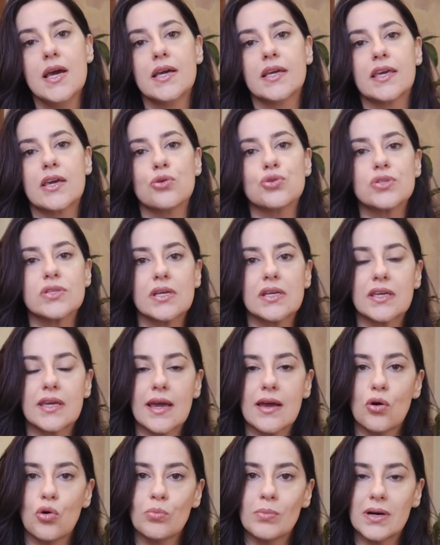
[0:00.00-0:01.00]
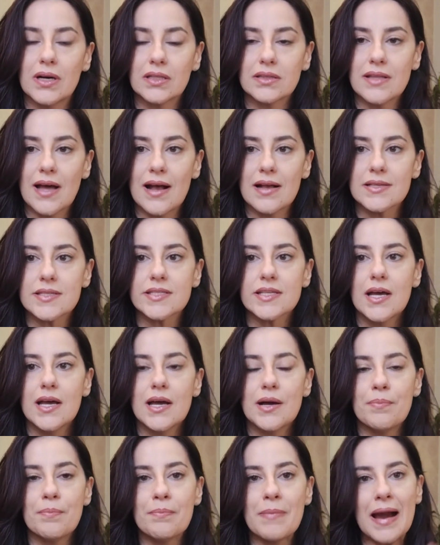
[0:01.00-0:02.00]
que eu sei que é uma das
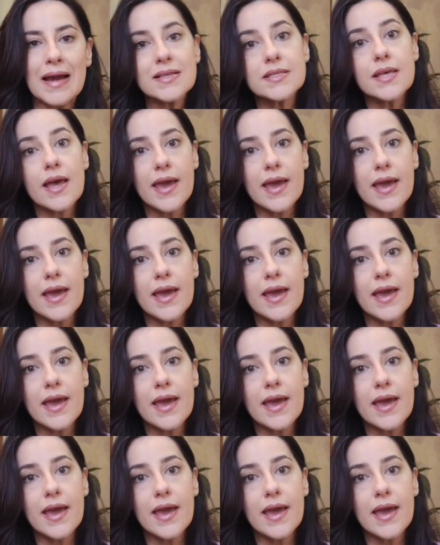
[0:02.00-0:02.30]
mais